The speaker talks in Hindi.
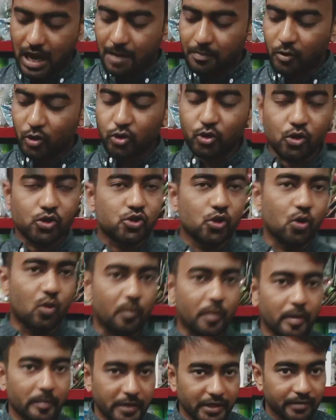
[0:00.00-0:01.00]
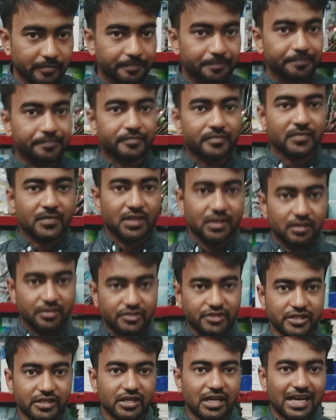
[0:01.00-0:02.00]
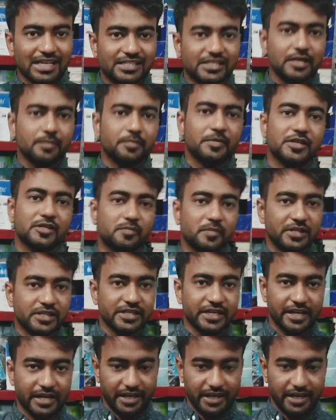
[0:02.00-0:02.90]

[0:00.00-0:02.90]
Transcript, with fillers: आपको दो सौ रुपए में दो सौ रुपए में अस्सी पीस मिल